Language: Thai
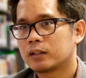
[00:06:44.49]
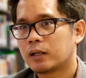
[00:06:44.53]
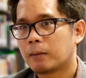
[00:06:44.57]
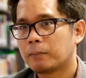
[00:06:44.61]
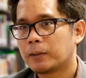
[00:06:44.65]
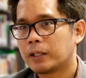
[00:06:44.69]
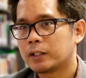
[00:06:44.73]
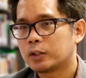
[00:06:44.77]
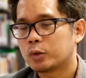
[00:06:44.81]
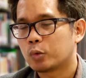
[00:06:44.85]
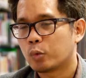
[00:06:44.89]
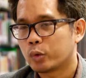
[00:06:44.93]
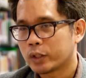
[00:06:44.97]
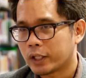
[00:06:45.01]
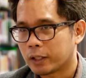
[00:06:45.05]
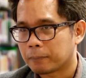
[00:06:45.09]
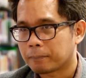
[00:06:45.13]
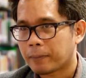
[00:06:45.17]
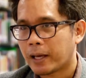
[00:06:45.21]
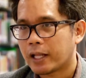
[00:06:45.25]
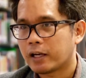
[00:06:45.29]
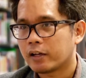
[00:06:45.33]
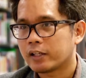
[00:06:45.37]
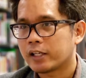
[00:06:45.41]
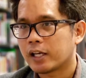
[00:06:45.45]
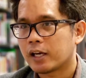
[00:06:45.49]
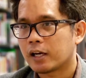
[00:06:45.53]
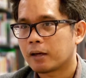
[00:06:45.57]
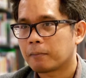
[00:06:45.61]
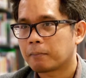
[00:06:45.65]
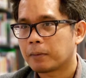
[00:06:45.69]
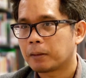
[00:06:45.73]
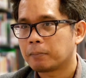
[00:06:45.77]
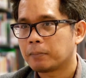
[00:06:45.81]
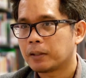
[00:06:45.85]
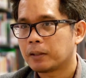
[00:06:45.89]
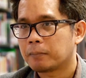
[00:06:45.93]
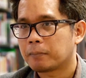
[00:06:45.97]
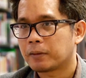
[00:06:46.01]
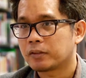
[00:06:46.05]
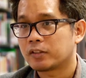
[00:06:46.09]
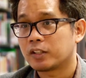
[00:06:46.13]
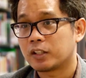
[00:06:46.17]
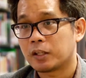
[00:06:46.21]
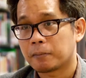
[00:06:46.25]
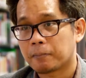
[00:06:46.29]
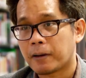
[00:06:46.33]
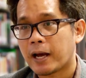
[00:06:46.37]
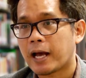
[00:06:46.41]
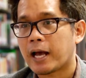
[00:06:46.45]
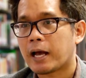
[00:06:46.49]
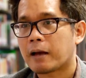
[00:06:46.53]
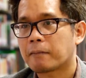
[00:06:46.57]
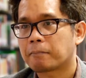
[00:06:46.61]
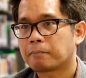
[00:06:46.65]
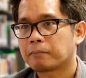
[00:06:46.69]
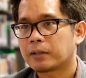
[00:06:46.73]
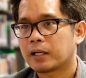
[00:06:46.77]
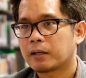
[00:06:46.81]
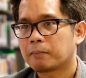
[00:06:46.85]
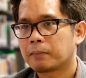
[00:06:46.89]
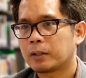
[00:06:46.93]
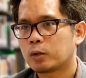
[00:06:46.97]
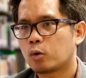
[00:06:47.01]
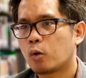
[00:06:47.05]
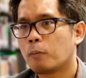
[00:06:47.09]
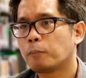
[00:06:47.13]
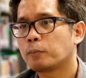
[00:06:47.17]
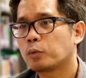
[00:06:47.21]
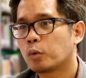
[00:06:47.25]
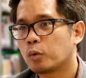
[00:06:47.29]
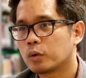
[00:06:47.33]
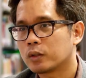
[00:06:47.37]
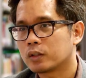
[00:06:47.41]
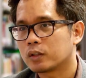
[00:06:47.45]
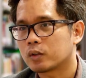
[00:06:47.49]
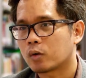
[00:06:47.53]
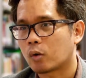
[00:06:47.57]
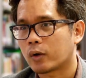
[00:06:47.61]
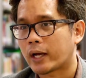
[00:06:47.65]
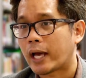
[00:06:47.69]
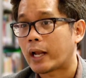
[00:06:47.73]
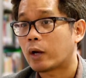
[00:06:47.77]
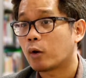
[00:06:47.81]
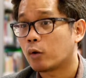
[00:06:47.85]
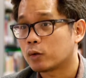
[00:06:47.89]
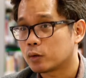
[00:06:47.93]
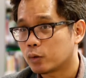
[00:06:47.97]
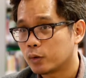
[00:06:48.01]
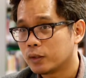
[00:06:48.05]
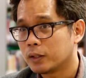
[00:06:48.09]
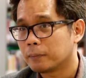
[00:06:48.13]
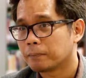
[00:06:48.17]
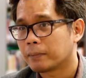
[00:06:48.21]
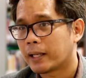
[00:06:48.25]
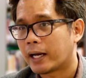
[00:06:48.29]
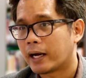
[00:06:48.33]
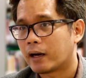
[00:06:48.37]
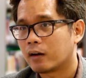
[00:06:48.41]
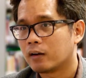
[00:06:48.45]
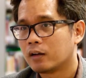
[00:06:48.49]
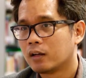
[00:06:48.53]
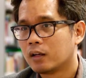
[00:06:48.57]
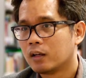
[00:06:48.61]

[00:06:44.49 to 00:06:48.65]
ดำเนินธุรกิจไปแล้วเนี่ยมันมีประสิทธิภาพนะมันคุ้มทุนของการลงทุนหรือเปล่า